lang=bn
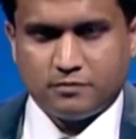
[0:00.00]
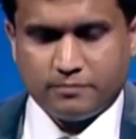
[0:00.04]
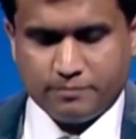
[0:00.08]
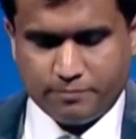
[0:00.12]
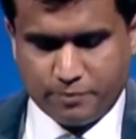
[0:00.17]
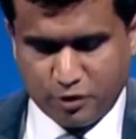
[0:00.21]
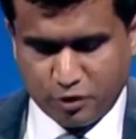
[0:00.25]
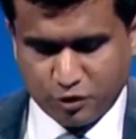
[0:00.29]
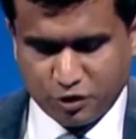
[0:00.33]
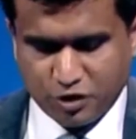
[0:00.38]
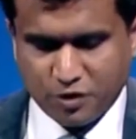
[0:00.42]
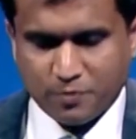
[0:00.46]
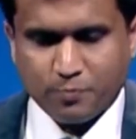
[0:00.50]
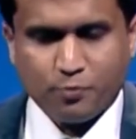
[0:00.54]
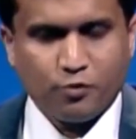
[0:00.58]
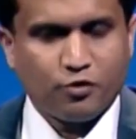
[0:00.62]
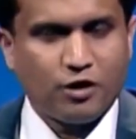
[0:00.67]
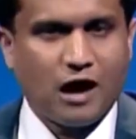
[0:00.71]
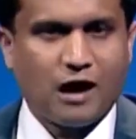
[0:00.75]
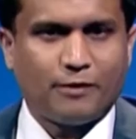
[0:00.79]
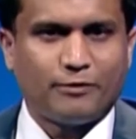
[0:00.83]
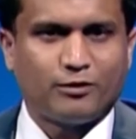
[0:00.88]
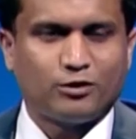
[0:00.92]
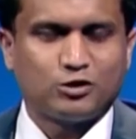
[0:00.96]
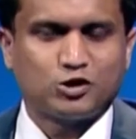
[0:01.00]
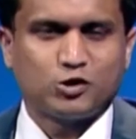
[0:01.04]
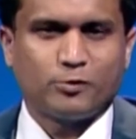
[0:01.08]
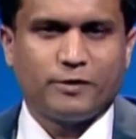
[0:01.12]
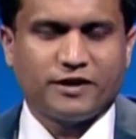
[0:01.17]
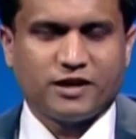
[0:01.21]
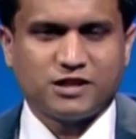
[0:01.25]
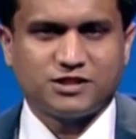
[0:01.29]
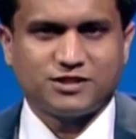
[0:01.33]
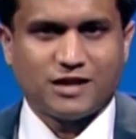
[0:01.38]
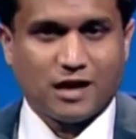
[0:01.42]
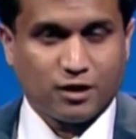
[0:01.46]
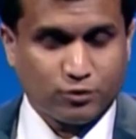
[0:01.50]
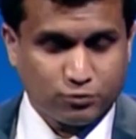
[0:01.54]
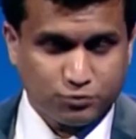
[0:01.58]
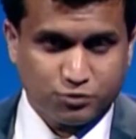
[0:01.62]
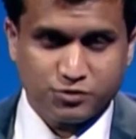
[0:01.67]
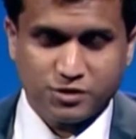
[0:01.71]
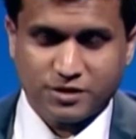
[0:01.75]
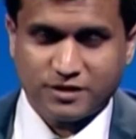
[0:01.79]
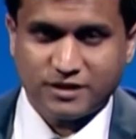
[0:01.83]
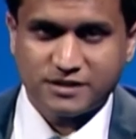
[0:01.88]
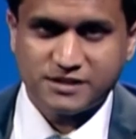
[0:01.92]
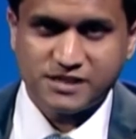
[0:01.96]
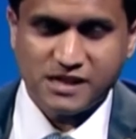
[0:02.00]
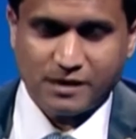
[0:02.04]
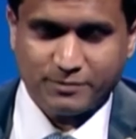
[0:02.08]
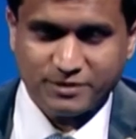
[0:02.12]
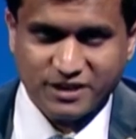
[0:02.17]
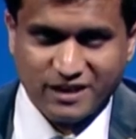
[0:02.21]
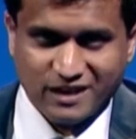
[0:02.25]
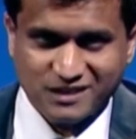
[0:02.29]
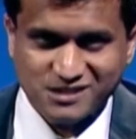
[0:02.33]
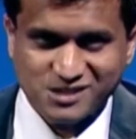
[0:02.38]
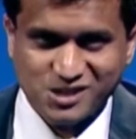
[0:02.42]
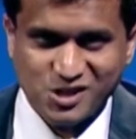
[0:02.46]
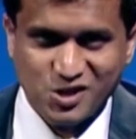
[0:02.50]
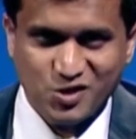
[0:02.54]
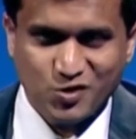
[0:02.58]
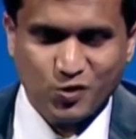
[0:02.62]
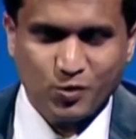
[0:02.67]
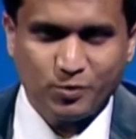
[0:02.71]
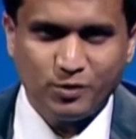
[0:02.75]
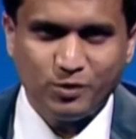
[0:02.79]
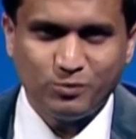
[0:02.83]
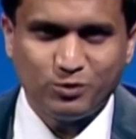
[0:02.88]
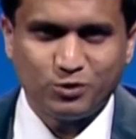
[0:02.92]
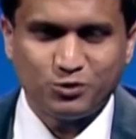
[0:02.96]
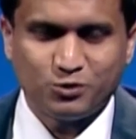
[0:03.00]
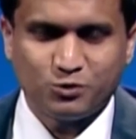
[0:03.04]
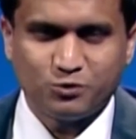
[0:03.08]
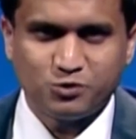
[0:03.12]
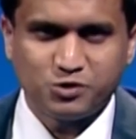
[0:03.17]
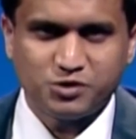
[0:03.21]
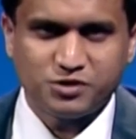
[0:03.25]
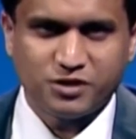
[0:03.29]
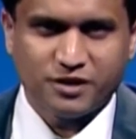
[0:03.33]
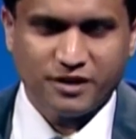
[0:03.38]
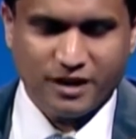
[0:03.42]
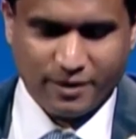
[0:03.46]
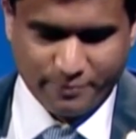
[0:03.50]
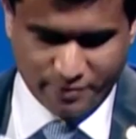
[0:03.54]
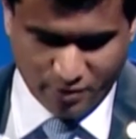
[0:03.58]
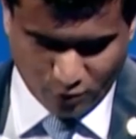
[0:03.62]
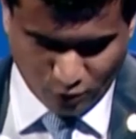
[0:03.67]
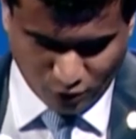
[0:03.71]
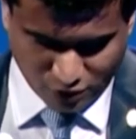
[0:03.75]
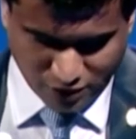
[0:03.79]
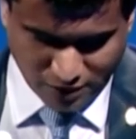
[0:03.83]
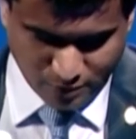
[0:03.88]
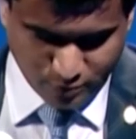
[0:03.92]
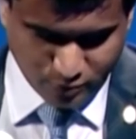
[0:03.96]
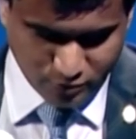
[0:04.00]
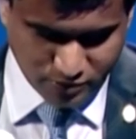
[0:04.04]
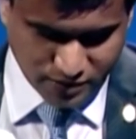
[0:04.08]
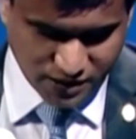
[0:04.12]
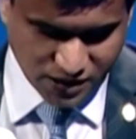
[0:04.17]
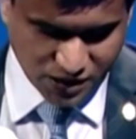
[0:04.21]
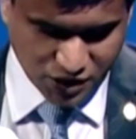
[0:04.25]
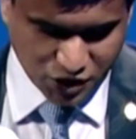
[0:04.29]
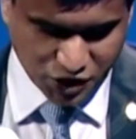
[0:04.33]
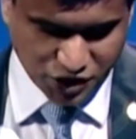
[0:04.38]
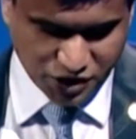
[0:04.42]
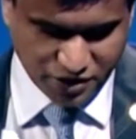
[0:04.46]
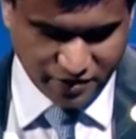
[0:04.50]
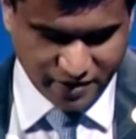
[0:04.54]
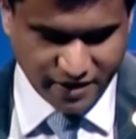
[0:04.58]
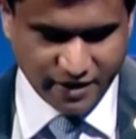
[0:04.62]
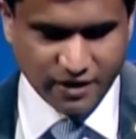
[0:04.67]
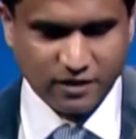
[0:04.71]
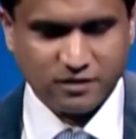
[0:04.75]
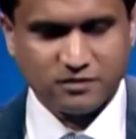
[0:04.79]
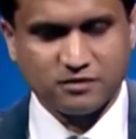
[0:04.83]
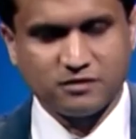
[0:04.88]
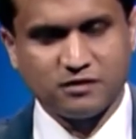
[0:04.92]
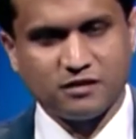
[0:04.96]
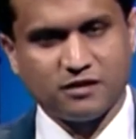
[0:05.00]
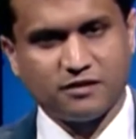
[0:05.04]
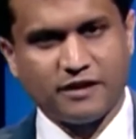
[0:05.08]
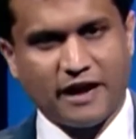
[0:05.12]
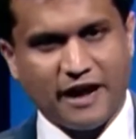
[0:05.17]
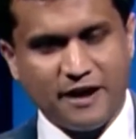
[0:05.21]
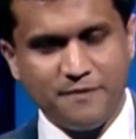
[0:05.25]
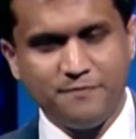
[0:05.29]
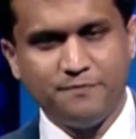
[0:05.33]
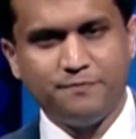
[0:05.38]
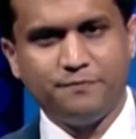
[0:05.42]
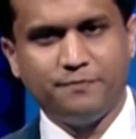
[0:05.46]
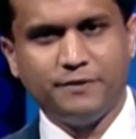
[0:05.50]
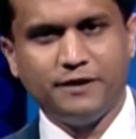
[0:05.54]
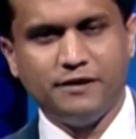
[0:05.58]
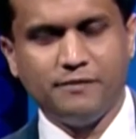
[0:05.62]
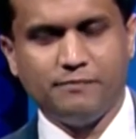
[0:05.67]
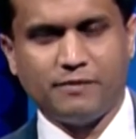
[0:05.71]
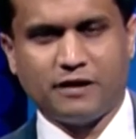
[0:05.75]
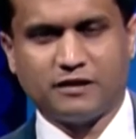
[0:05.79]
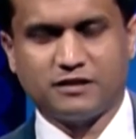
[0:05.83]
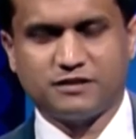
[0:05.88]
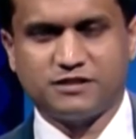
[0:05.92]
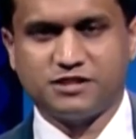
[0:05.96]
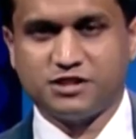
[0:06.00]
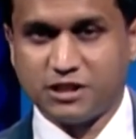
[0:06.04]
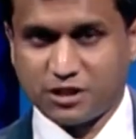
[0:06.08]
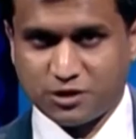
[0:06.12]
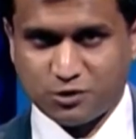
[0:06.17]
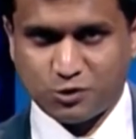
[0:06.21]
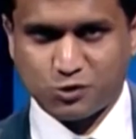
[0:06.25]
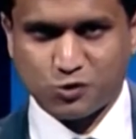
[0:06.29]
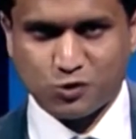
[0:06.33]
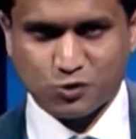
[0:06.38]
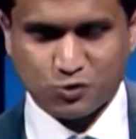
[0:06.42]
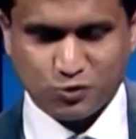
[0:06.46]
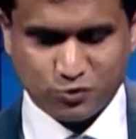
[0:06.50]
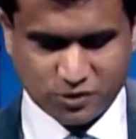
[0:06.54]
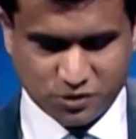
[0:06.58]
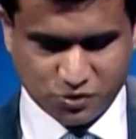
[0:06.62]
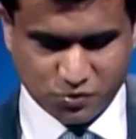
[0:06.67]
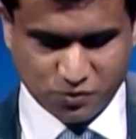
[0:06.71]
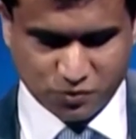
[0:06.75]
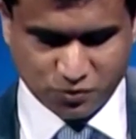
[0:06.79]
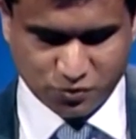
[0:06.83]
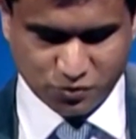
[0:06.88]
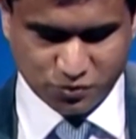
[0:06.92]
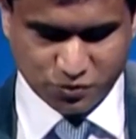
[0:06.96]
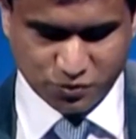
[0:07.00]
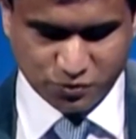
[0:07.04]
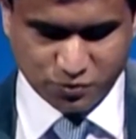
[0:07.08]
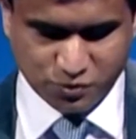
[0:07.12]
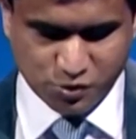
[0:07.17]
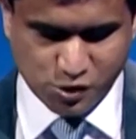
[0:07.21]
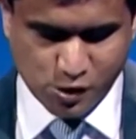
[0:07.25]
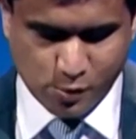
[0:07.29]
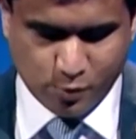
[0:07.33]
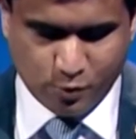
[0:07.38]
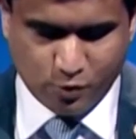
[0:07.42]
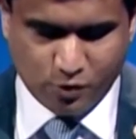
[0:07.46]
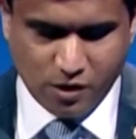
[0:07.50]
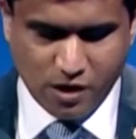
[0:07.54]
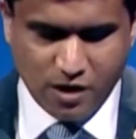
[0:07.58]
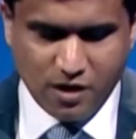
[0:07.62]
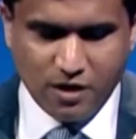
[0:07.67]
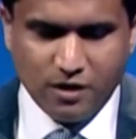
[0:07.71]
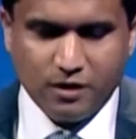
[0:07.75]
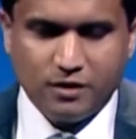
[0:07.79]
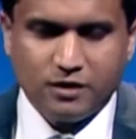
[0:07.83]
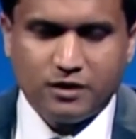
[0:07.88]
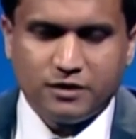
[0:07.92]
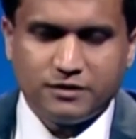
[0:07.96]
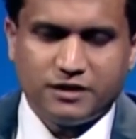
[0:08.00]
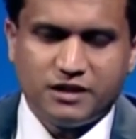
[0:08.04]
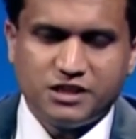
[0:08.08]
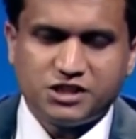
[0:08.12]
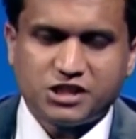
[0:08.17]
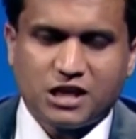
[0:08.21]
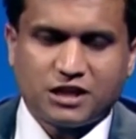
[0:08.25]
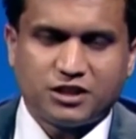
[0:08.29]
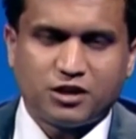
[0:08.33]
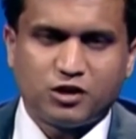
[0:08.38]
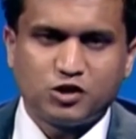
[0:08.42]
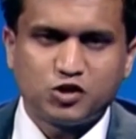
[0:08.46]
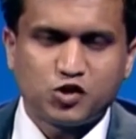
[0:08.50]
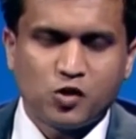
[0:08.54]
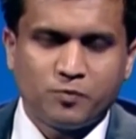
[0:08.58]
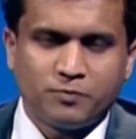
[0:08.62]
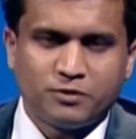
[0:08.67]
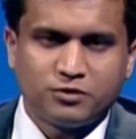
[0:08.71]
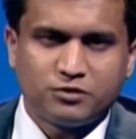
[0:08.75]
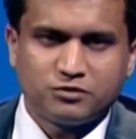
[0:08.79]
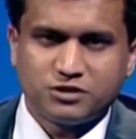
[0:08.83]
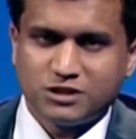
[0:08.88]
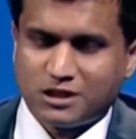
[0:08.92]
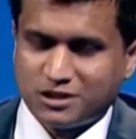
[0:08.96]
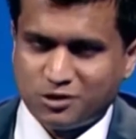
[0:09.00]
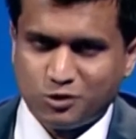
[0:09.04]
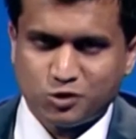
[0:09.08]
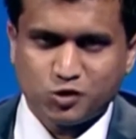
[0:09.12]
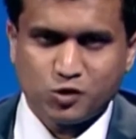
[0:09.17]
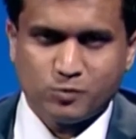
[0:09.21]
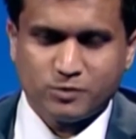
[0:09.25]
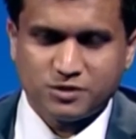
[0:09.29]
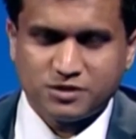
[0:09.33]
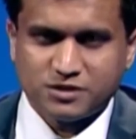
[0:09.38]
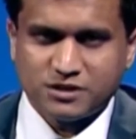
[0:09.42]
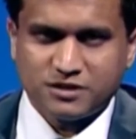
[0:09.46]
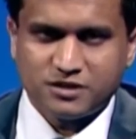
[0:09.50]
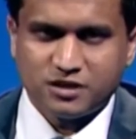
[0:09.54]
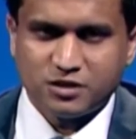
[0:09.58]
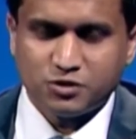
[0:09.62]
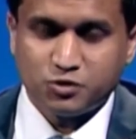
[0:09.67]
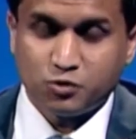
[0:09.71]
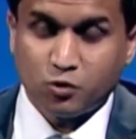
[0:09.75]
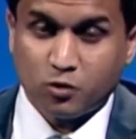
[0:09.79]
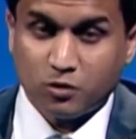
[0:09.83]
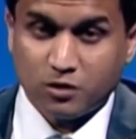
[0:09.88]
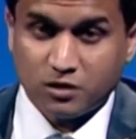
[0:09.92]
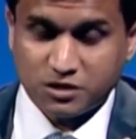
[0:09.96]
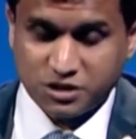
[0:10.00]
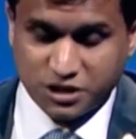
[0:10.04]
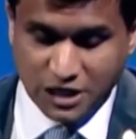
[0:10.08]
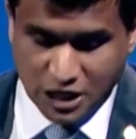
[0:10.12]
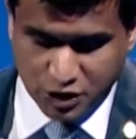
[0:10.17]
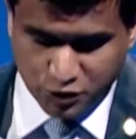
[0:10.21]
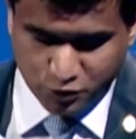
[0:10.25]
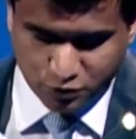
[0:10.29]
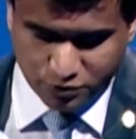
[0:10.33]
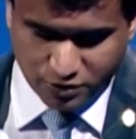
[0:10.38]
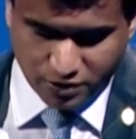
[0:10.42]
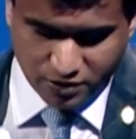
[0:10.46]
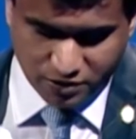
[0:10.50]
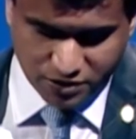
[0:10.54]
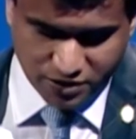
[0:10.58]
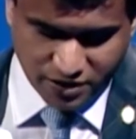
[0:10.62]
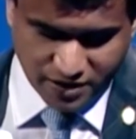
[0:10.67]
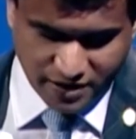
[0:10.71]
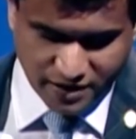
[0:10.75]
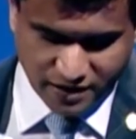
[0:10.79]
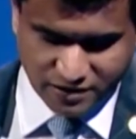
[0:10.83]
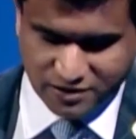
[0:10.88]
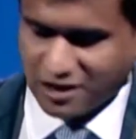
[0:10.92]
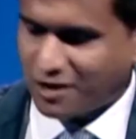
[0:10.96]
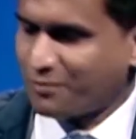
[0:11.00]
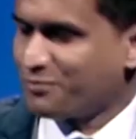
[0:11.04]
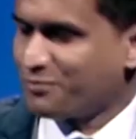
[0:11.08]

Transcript: বিরতির পর আবারও সবাইকে স্বাগত জানাচ্ছি আমাদের আজকের অভিমত অনুষ্ঠানে আমরা কথা বলছি শিরিন আক্তার এমপি বাংলাদেশ জাতীয় সংসদের সংসদ সদস্য এবং তিনি সাধারণ সম্পাদক জাতীয় সমাজতান্ত্রিক দল জাসদের শিরিন আক্তার